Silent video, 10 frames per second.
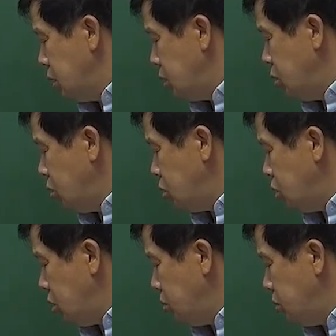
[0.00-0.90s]

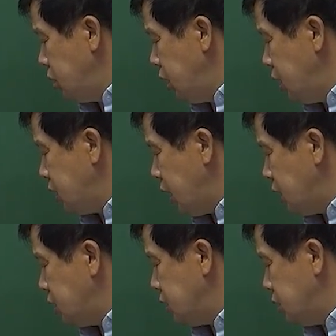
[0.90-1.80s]
0.1의
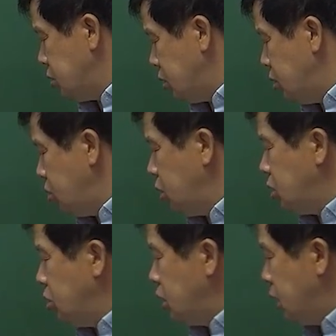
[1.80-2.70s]
자승 이렇게,
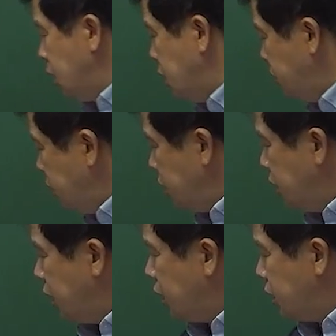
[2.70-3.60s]
정리를 하게 되면
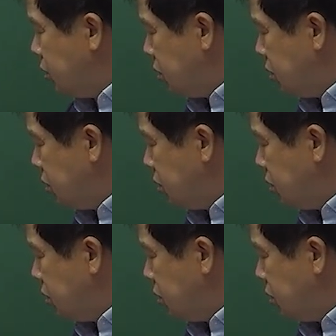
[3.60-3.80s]
얘가 나옵니다.